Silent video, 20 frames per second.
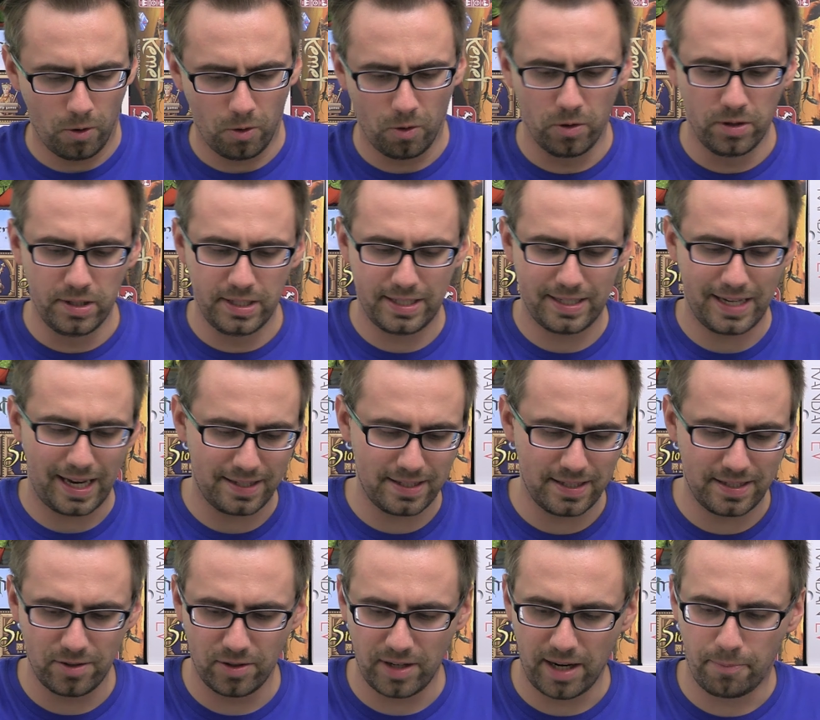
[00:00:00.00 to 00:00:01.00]
Und das
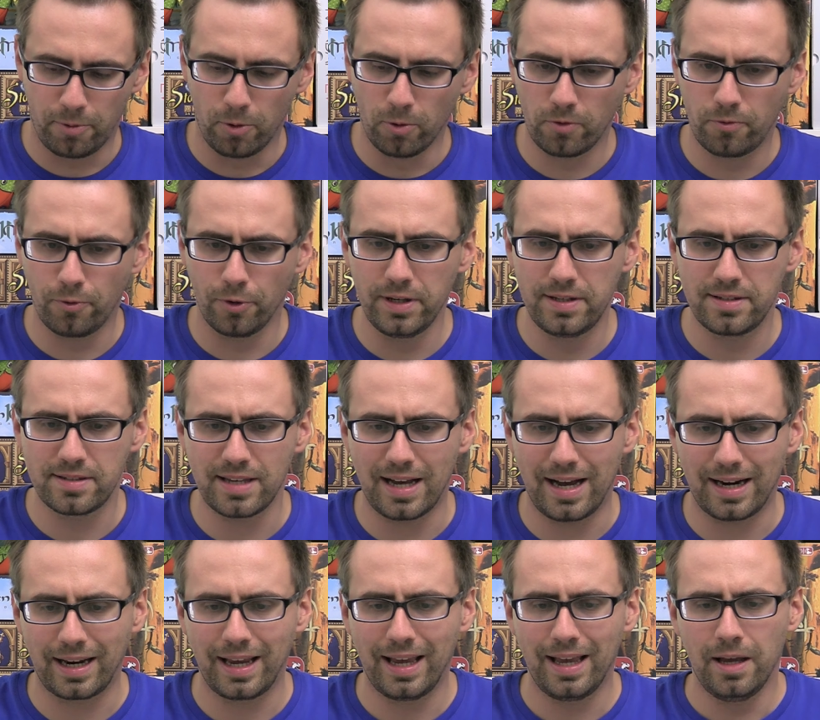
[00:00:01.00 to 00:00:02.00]
ist so der Punkt, wo ich
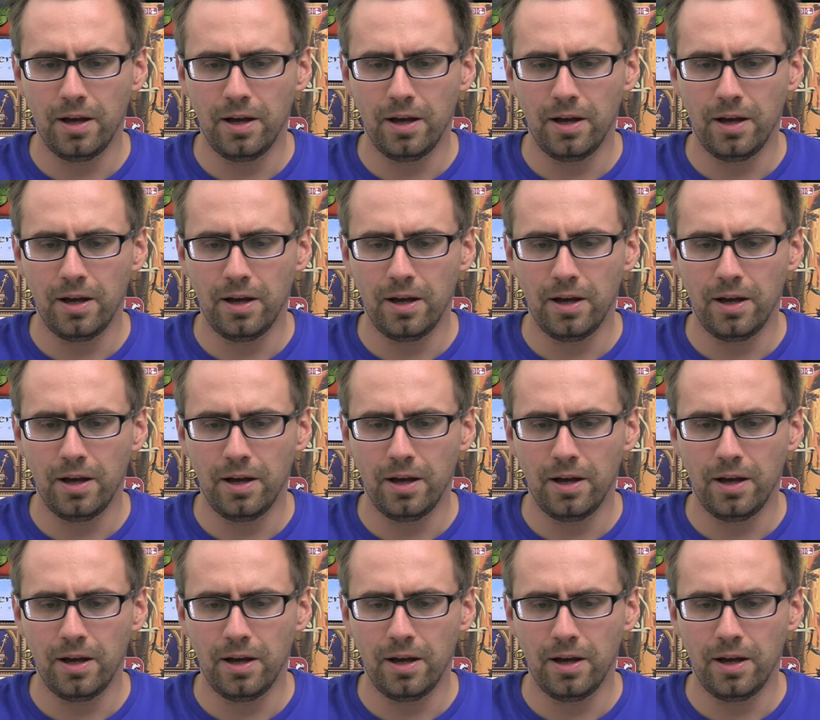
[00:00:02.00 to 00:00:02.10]
sage,